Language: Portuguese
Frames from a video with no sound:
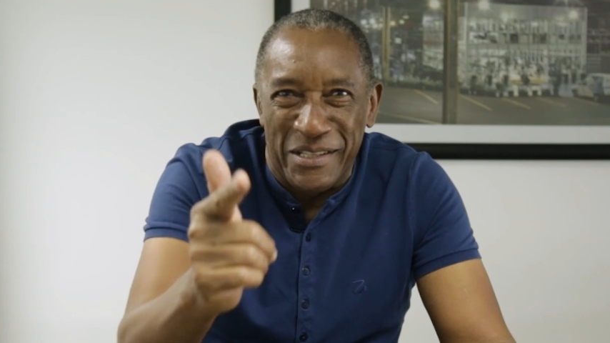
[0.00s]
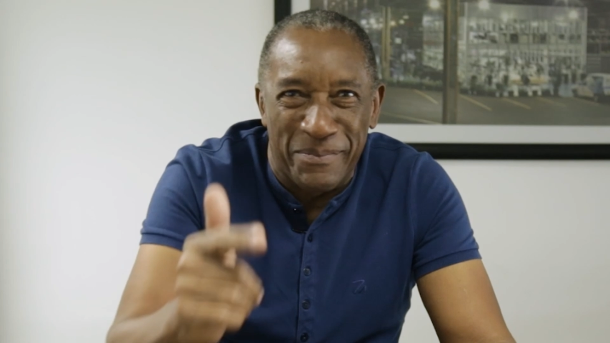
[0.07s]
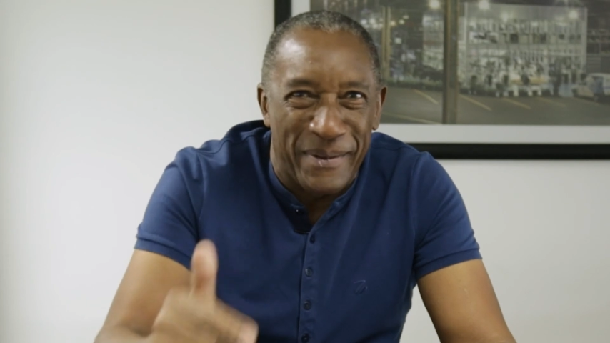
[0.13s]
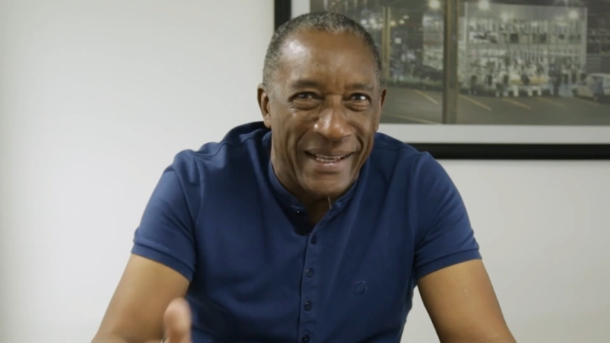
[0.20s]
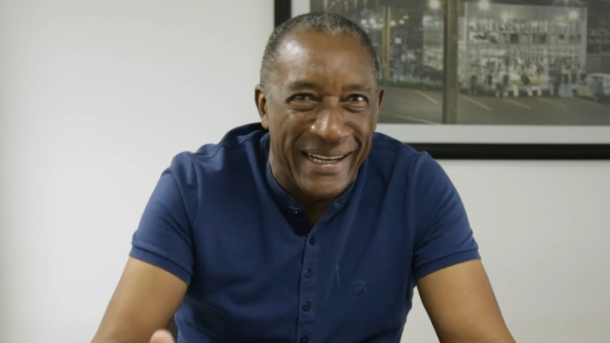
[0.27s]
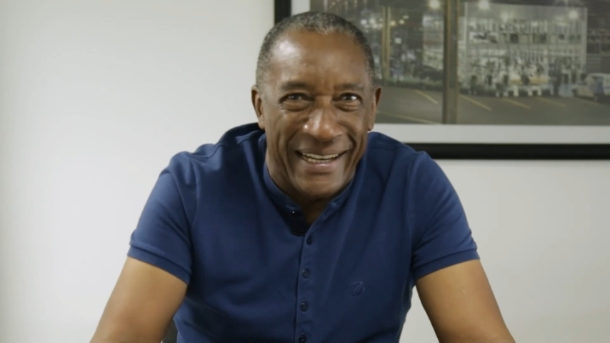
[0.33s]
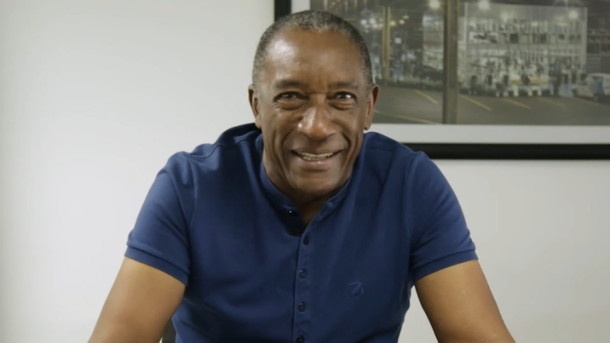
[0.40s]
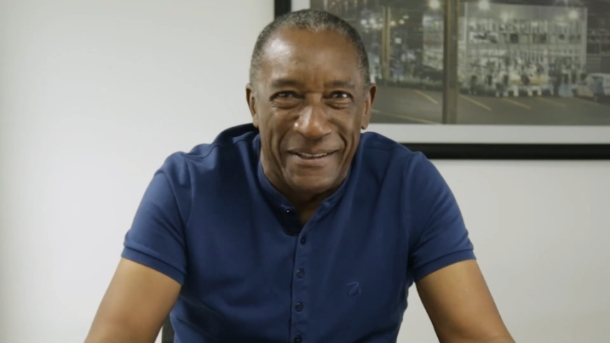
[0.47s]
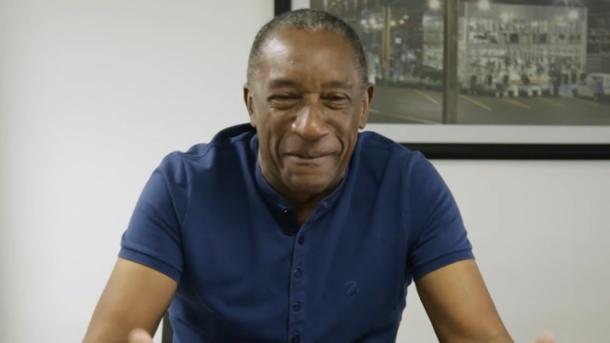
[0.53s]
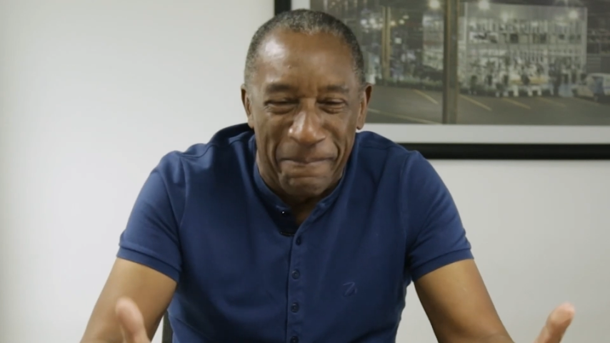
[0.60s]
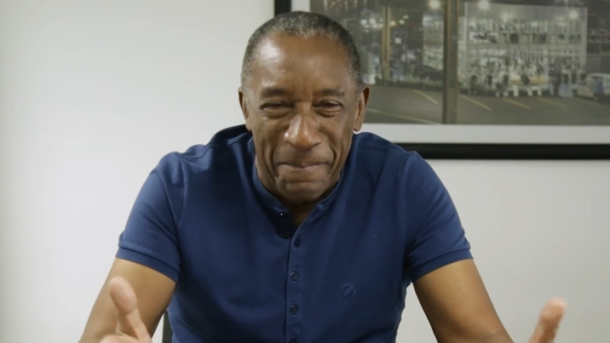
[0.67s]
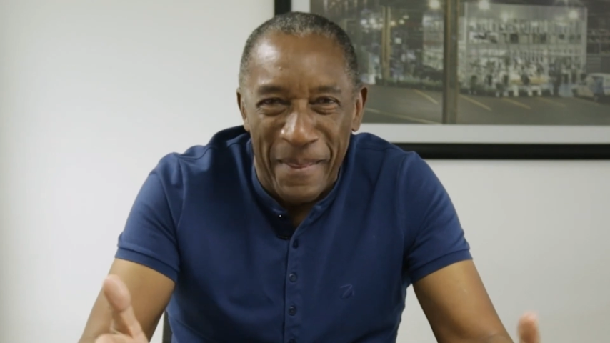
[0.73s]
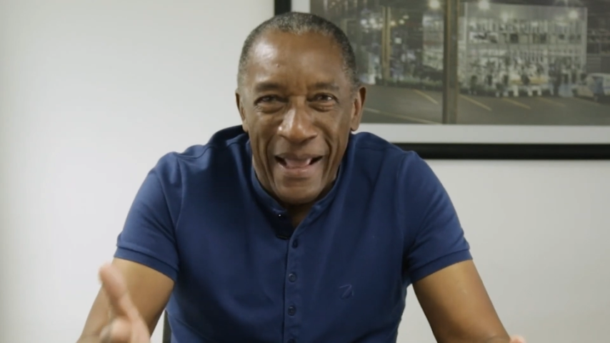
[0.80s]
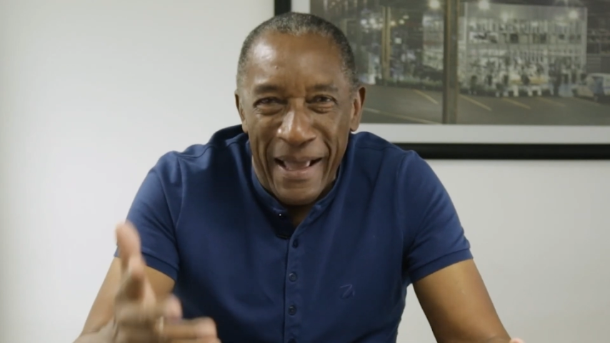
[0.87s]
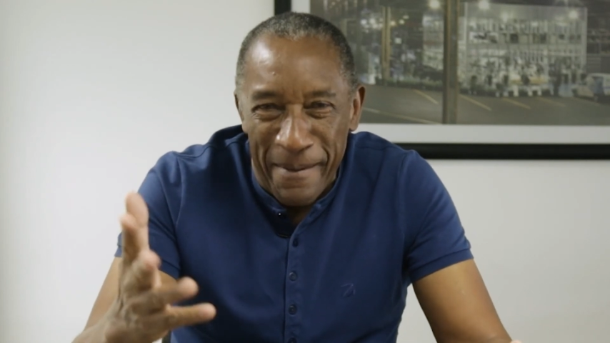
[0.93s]
esperando,
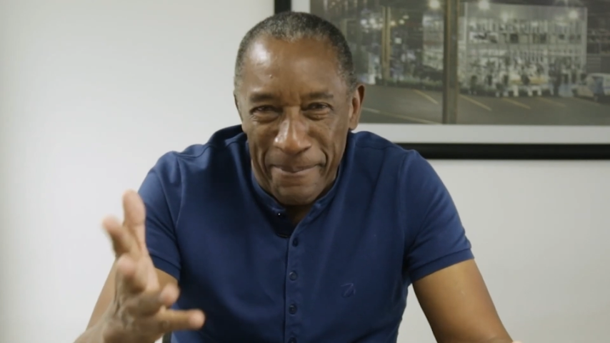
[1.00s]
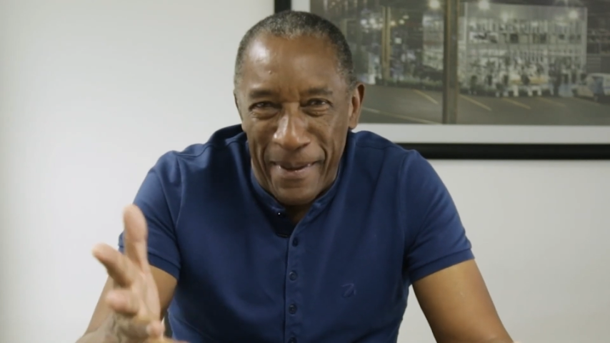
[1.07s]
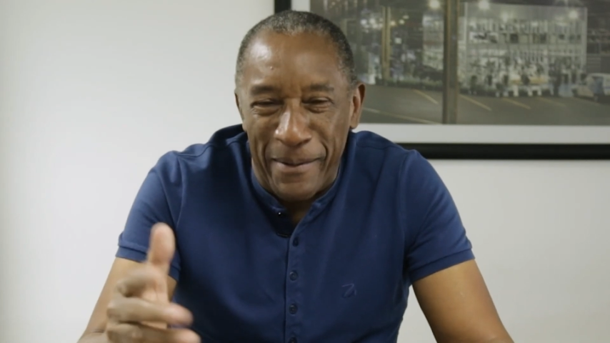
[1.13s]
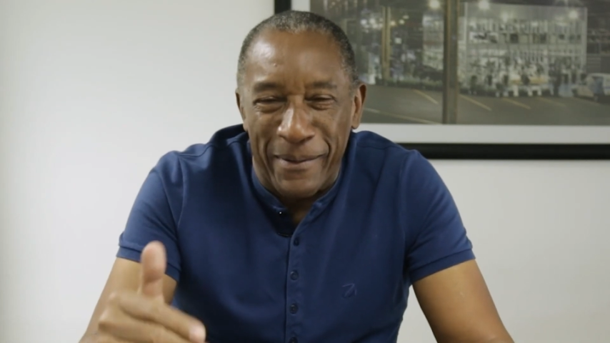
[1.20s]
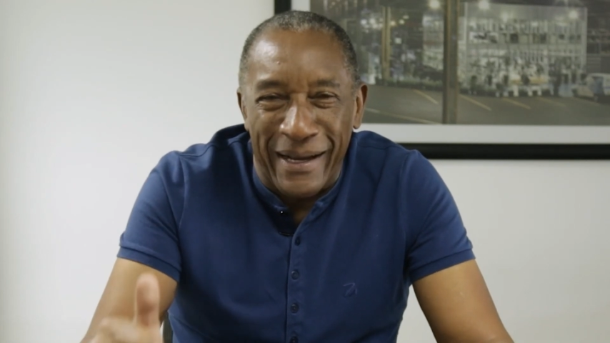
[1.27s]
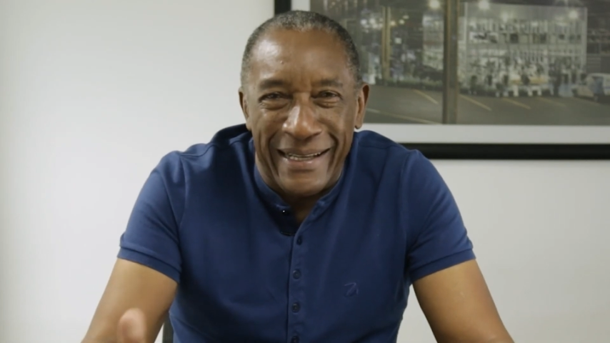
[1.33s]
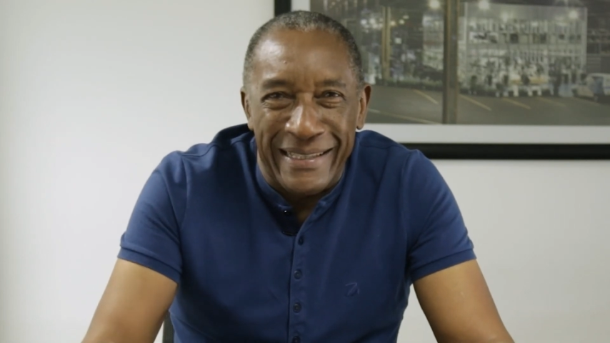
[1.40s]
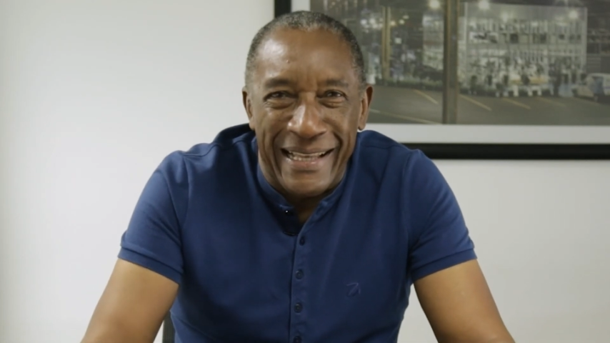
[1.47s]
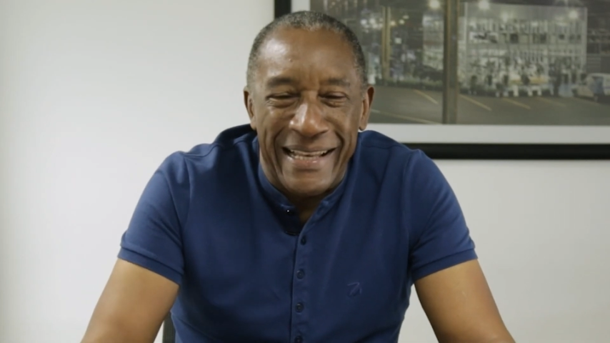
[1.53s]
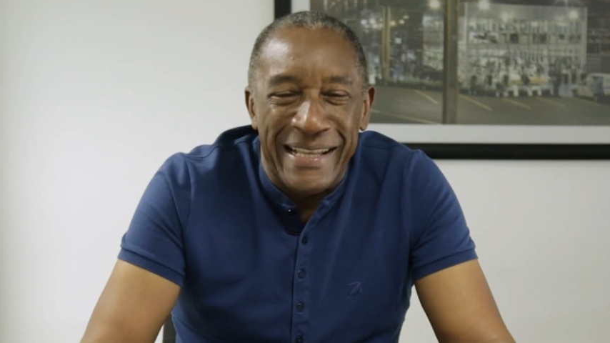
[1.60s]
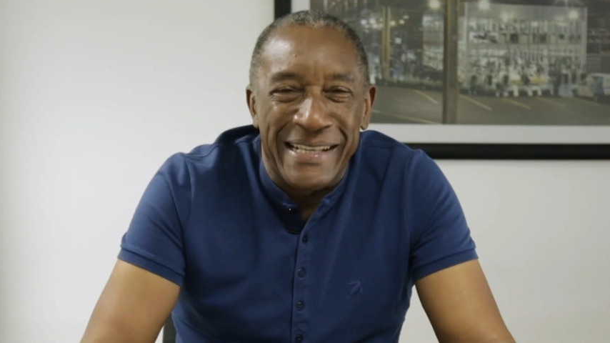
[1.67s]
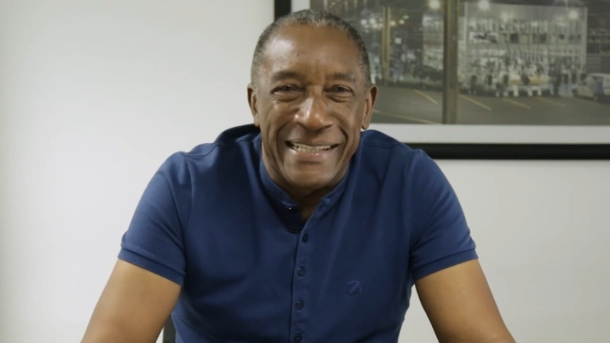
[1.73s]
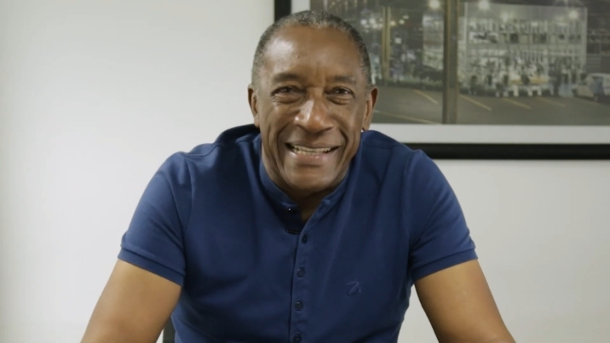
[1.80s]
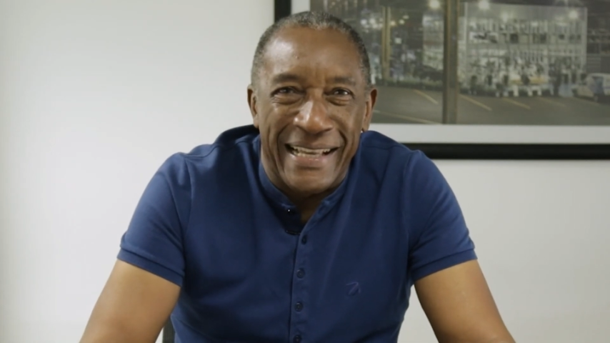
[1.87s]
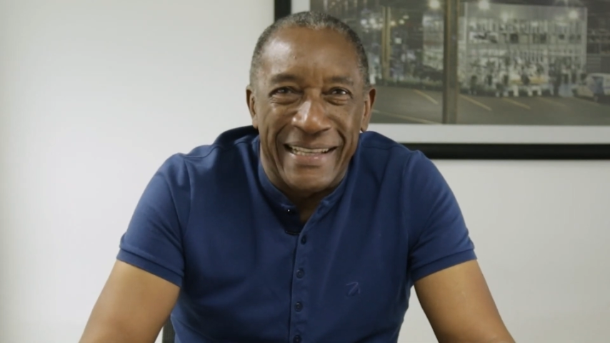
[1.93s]
pega uma
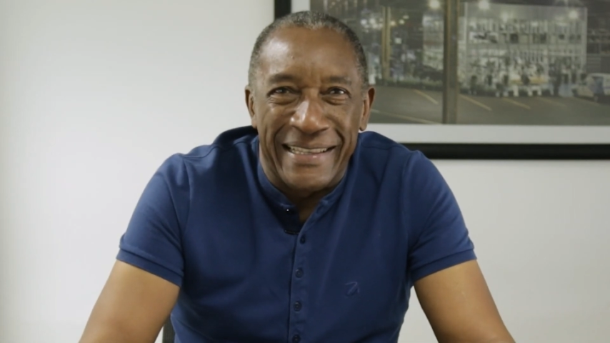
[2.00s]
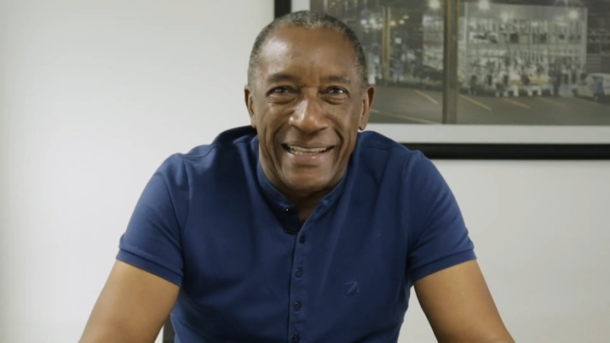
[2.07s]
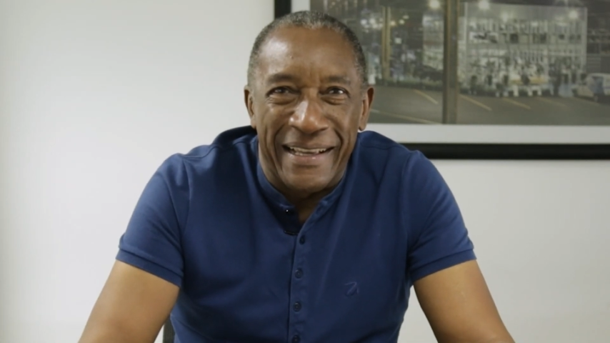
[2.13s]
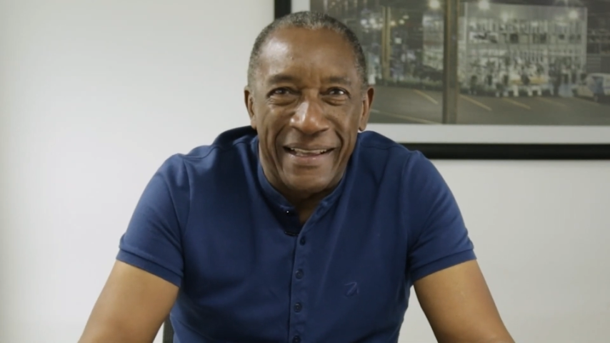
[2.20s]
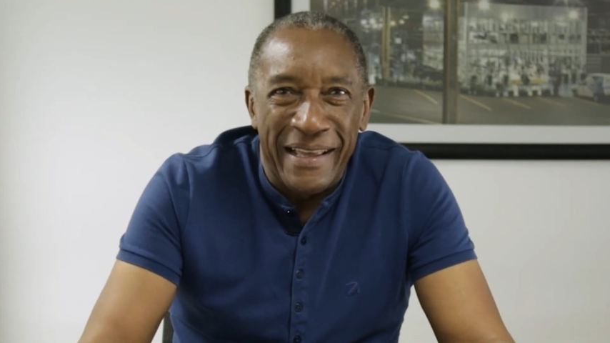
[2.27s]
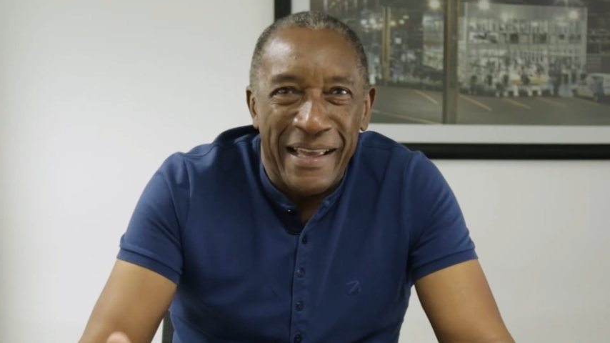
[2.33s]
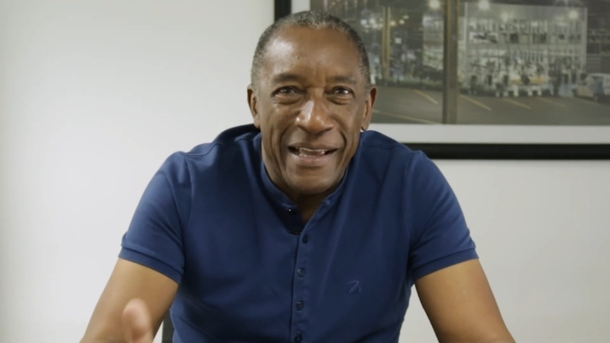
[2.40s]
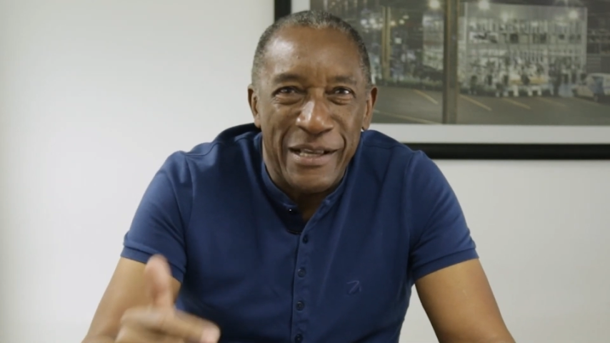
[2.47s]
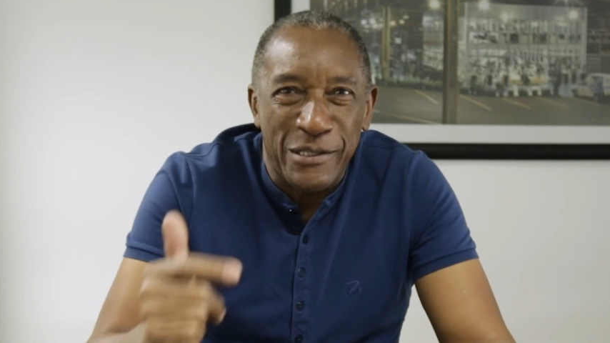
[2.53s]
cadeirinha e senta.